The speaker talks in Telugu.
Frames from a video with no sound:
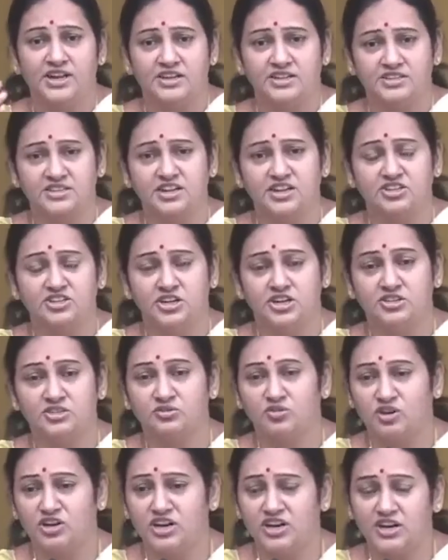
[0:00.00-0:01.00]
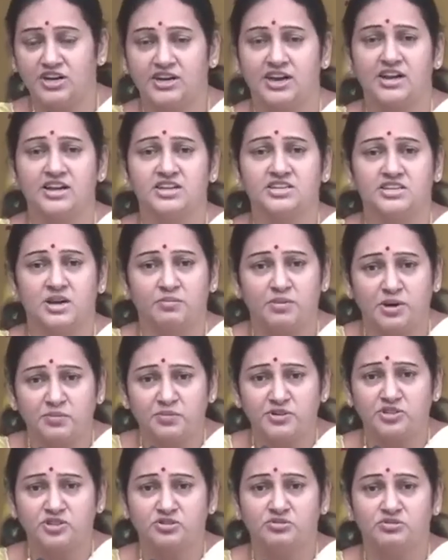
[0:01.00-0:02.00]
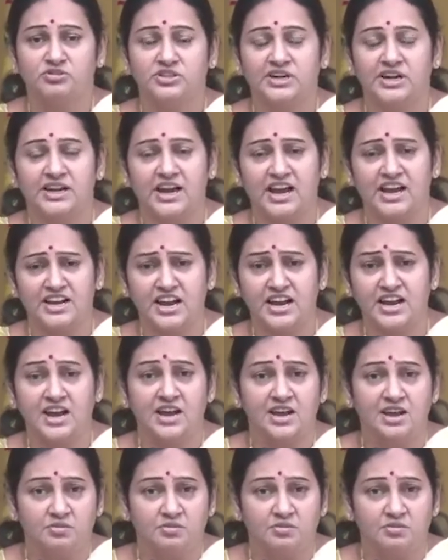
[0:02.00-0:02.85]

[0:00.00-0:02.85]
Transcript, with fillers: దర్శనం చేసుకొని నీకన్నీ సమర్పించుకుంటే కానీ